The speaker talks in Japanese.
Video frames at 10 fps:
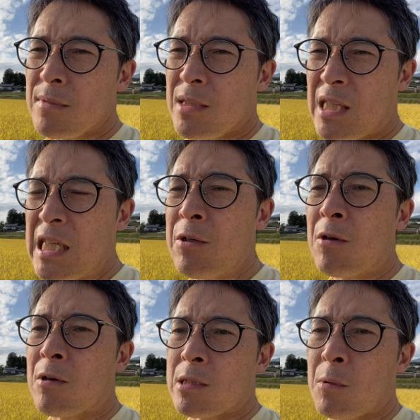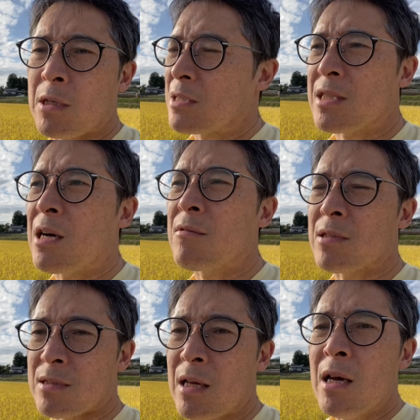金色なのかとまだ違うんで
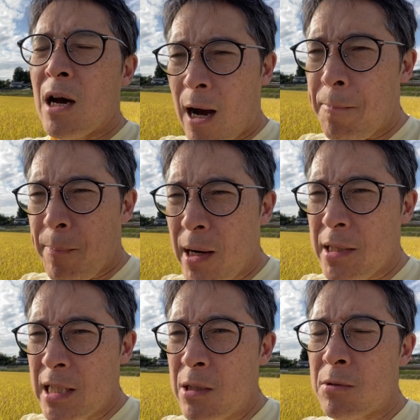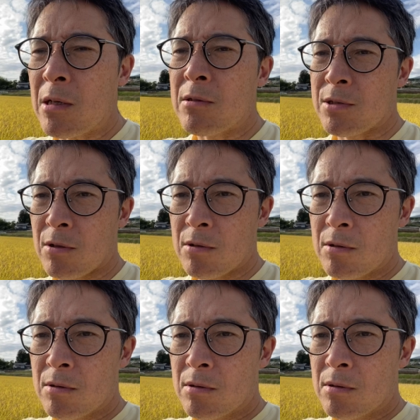すね。葉っぱが金色になるんですよ。
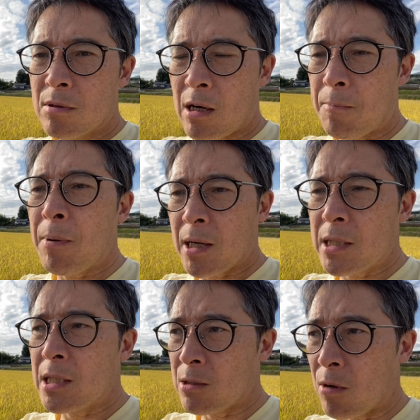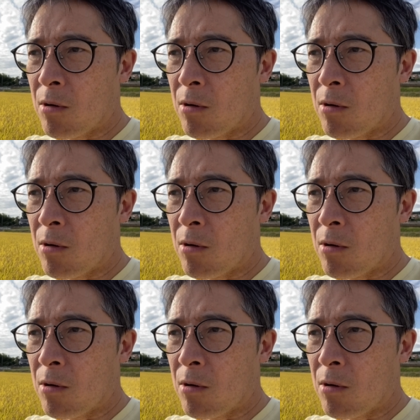葉っぱが金色。